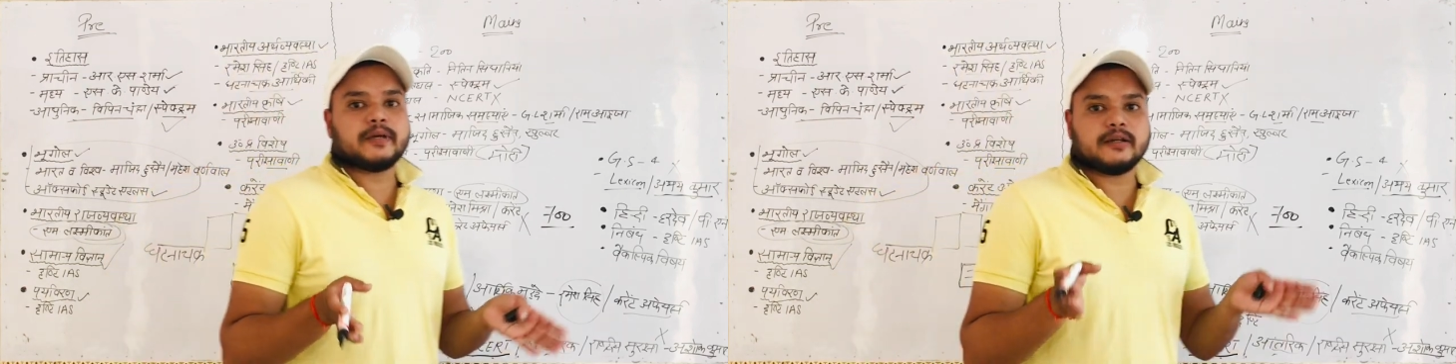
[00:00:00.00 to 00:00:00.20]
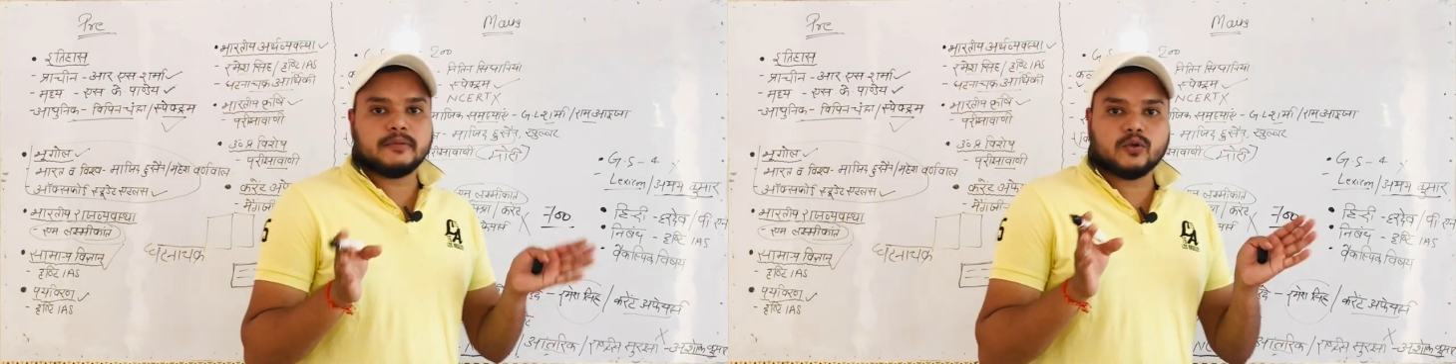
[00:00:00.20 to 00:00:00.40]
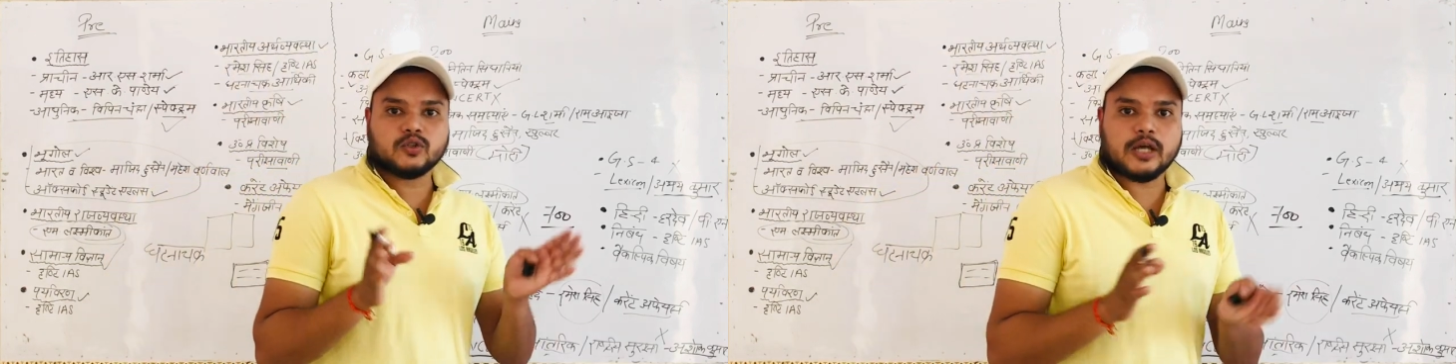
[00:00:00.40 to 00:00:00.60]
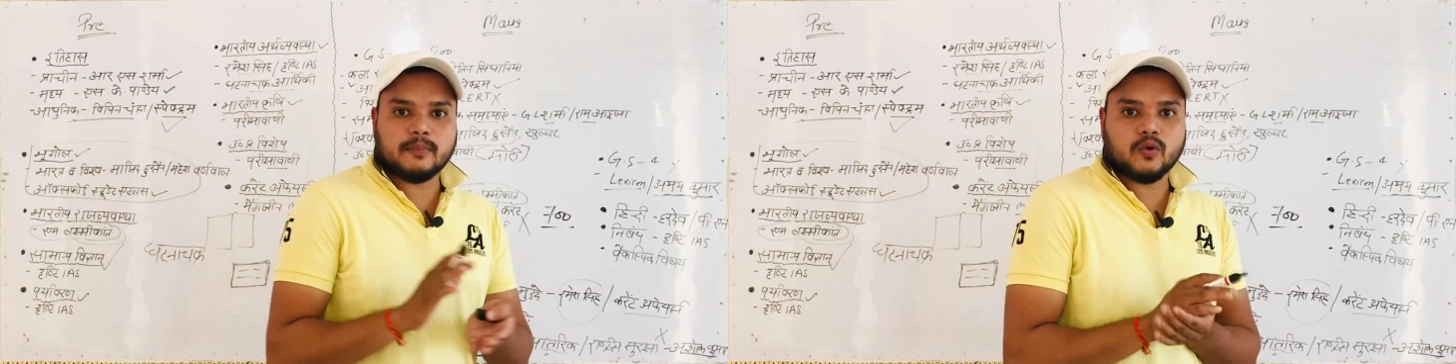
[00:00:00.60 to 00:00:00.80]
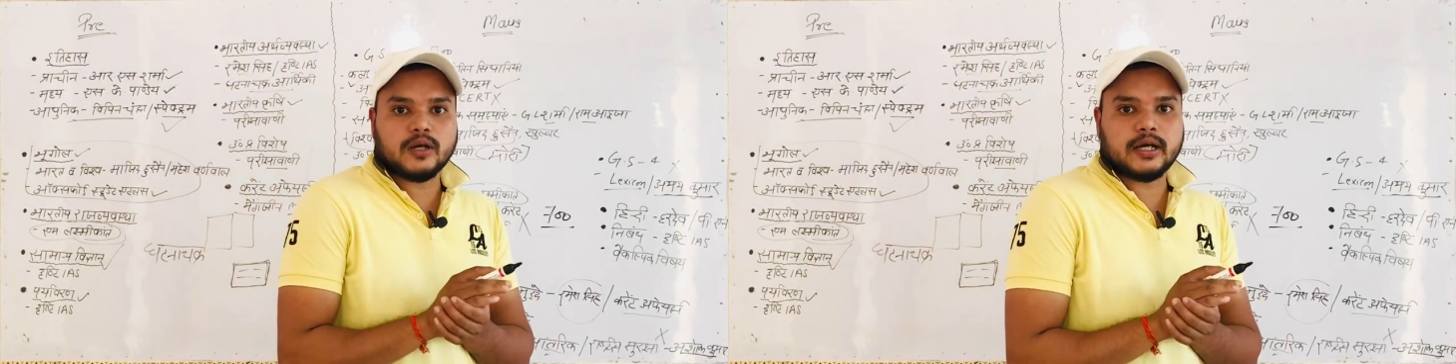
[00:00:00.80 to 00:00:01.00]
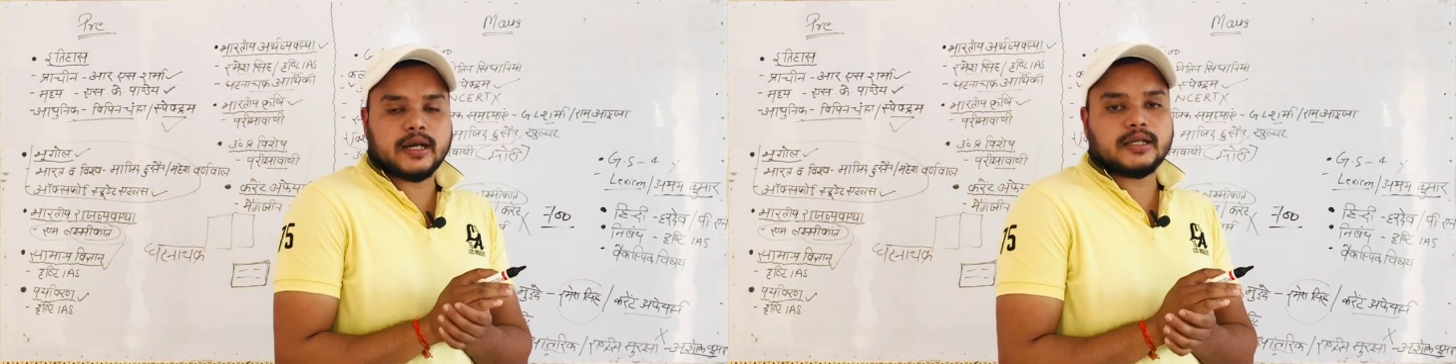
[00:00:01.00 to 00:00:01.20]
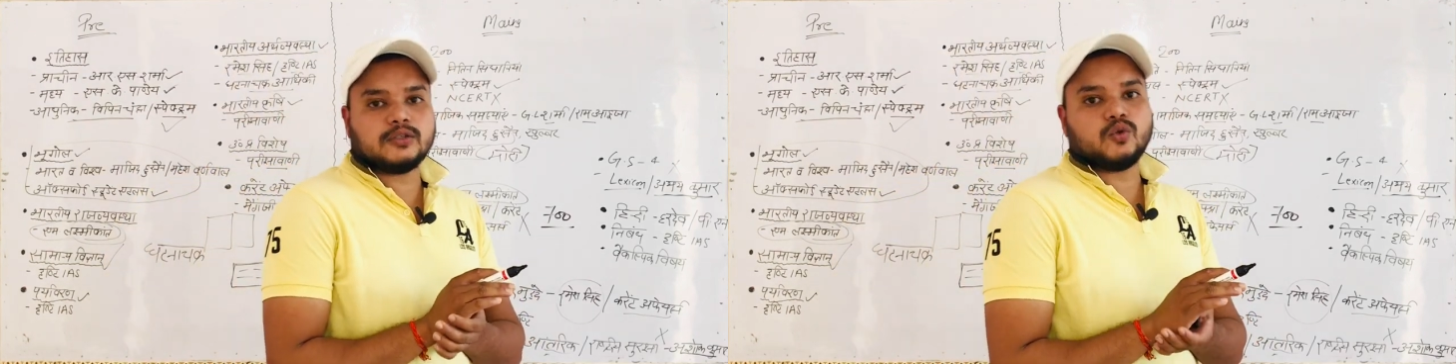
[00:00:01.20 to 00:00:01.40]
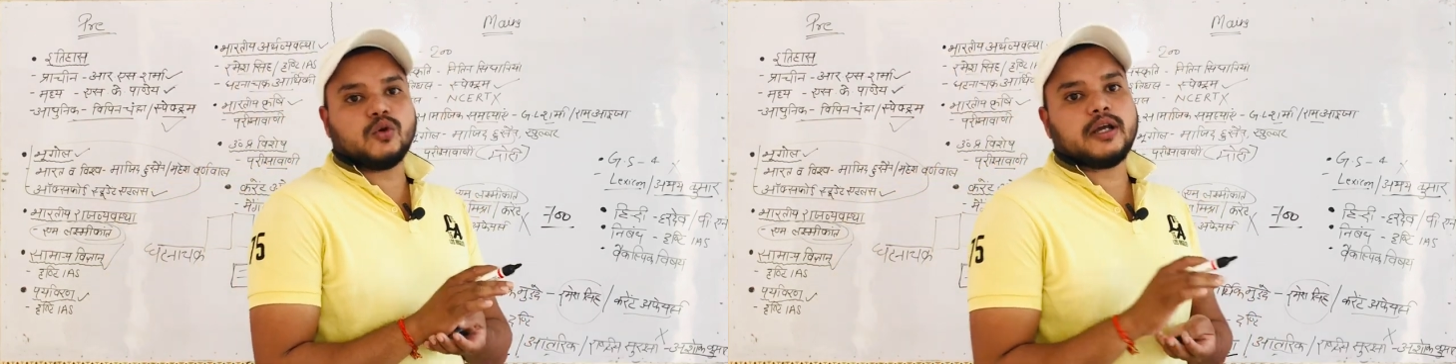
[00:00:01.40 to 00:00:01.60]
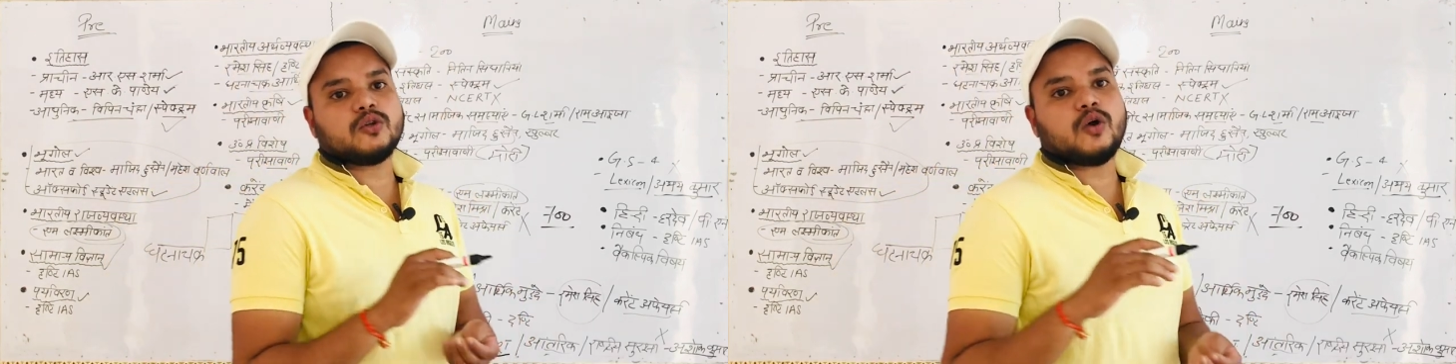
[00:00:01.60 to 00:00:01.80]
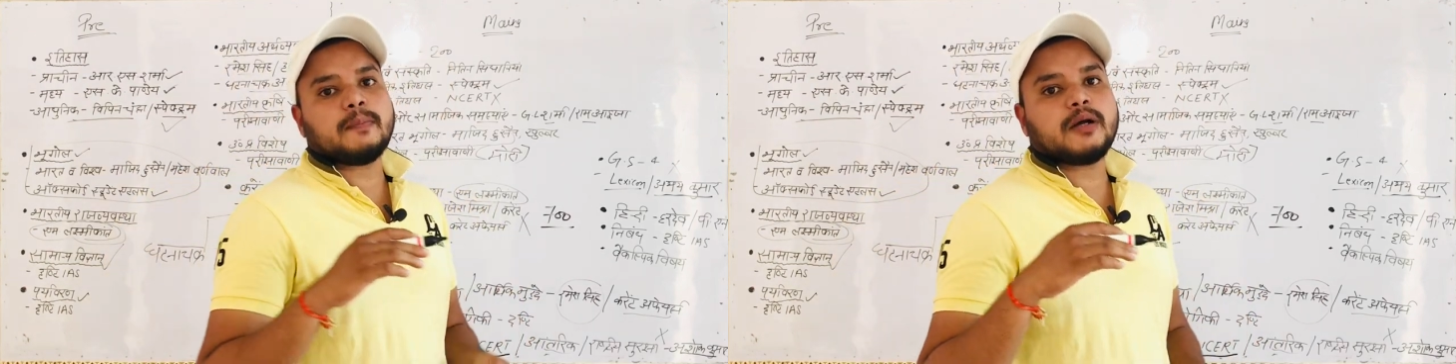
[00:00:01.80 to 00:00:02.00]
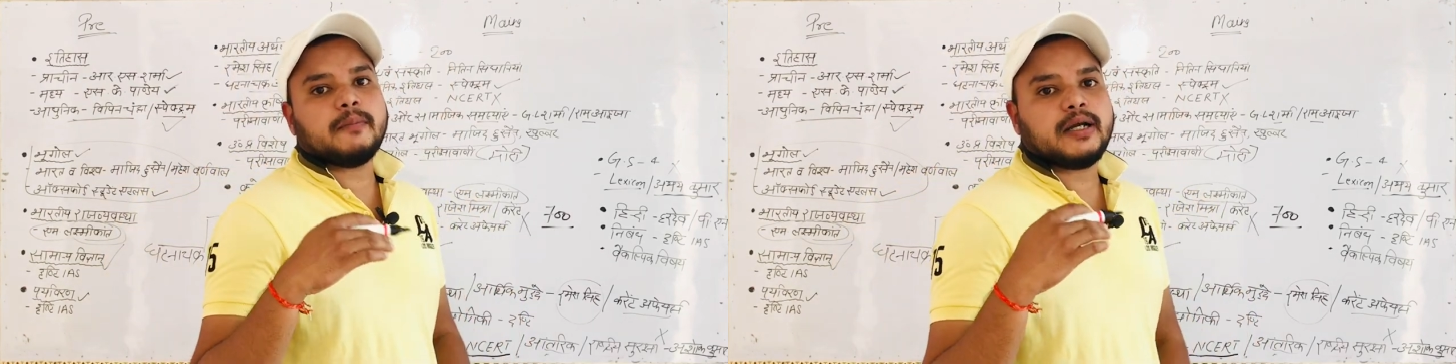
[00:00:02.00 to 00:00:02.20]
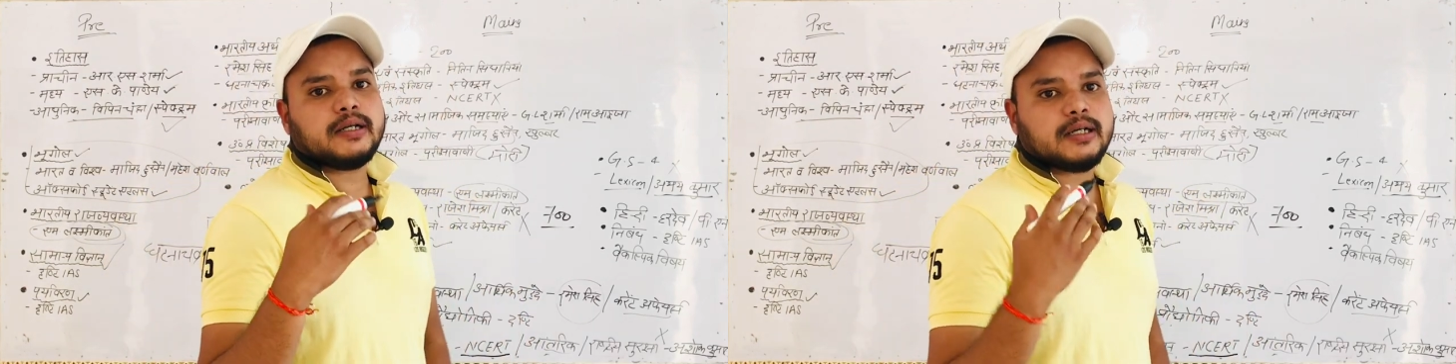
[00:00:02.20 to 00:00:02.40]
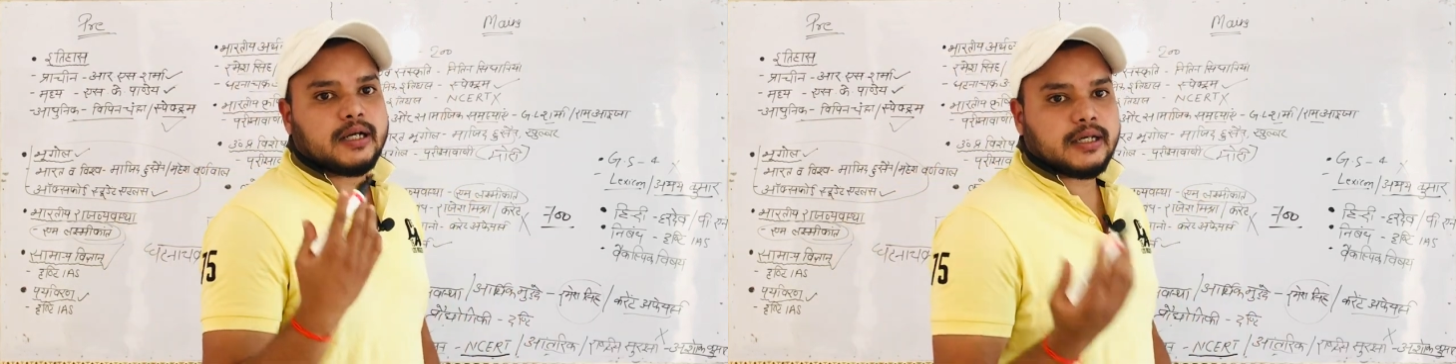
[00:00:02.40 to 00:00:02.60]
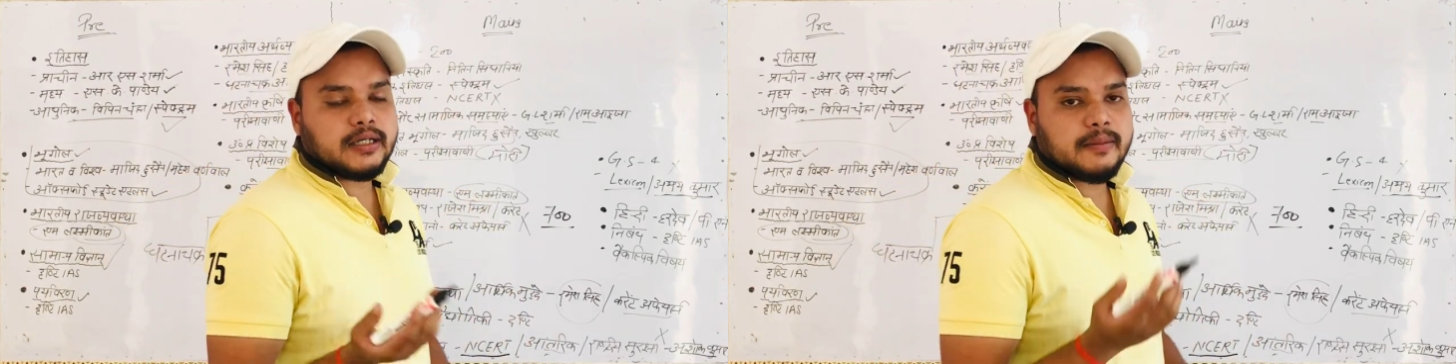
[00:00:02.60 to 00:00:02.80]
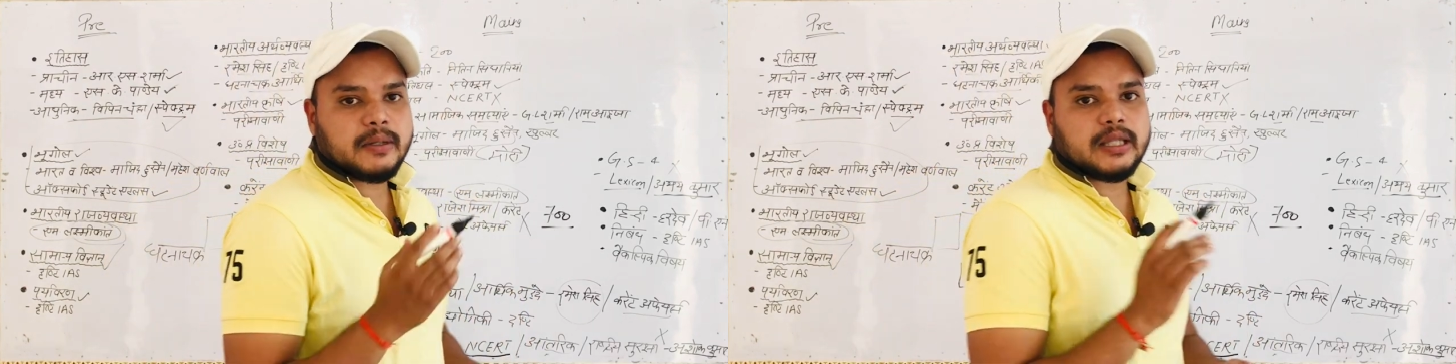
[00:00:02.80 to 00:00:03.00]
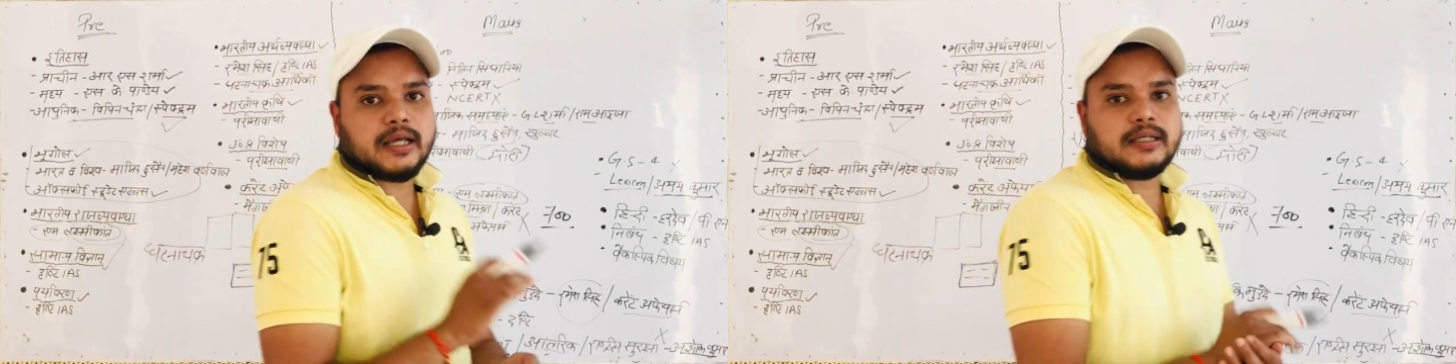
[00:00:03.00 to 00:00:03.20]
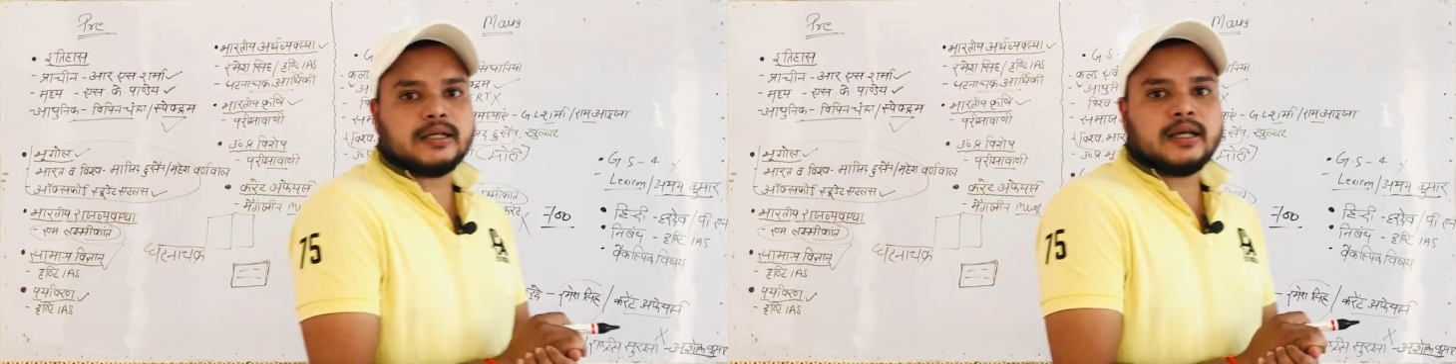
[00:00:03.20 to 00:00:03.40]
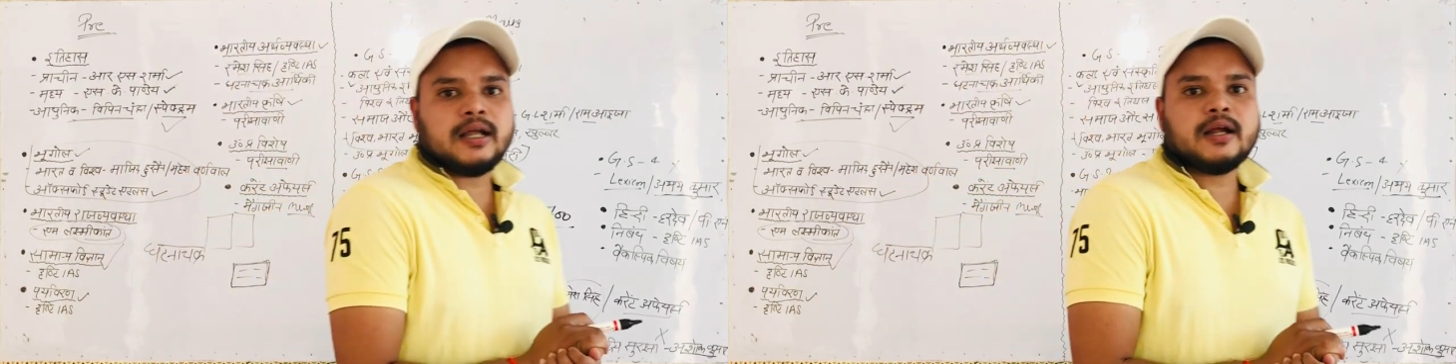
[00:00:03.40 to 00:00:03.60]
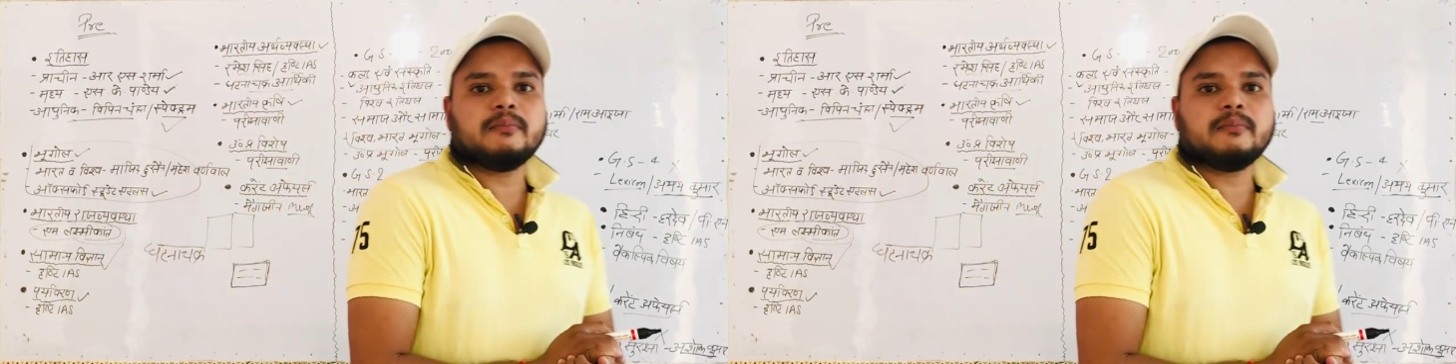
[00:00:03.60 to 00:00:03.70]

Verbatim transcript: फिर भी कुछ आपको लग रहा है कि छूट गया तो आप कमेंट करिए बताइए